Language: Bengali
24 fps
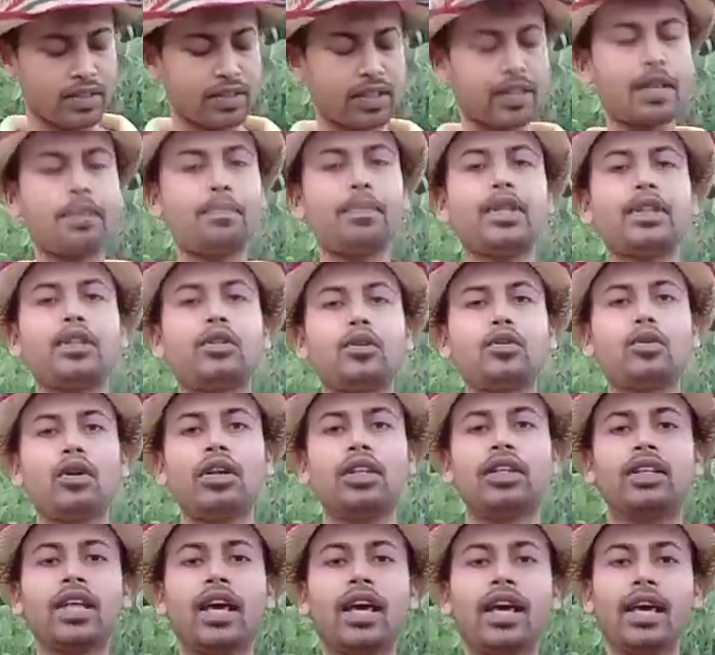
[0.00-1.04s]
যাদের
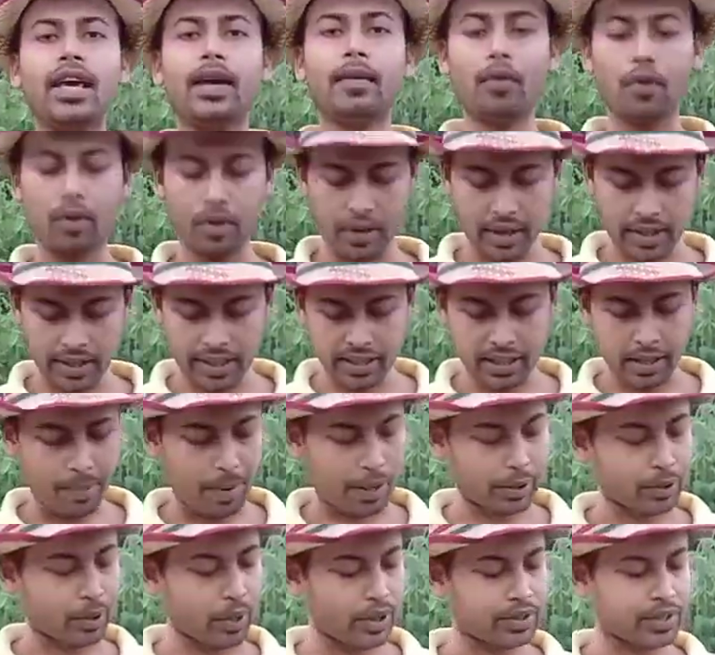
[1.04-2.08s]
পিত্তথলিতে এবং কিডনিতে
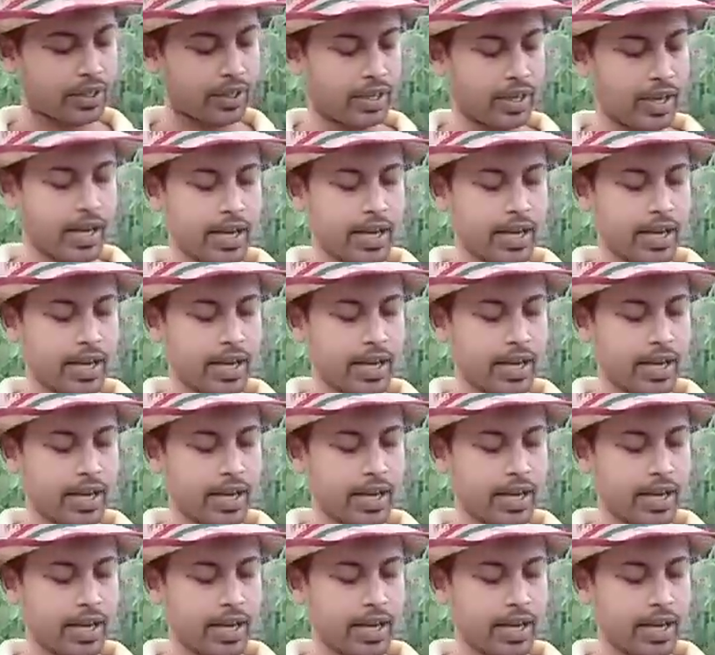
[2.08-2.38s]
পাথর আছে